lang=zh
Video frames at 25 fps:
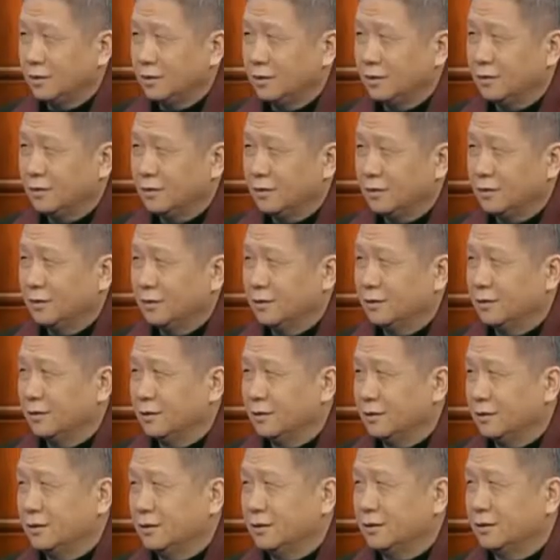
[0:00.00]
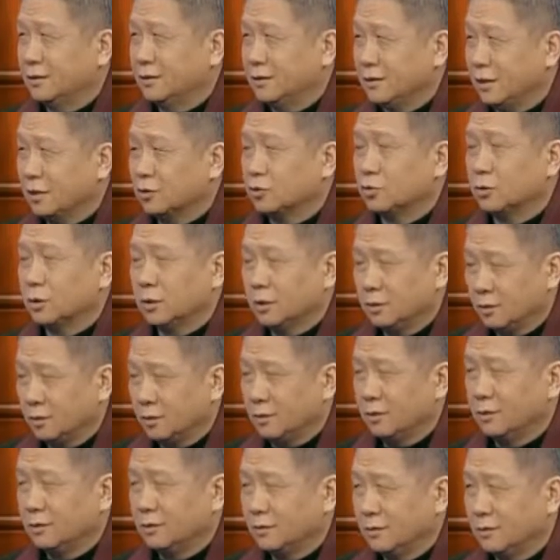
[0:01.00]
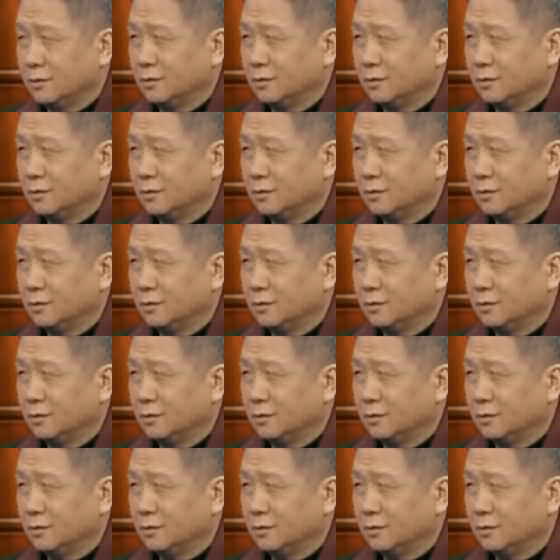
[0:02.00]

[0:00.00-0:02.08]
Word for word: 也引起了抢水，对，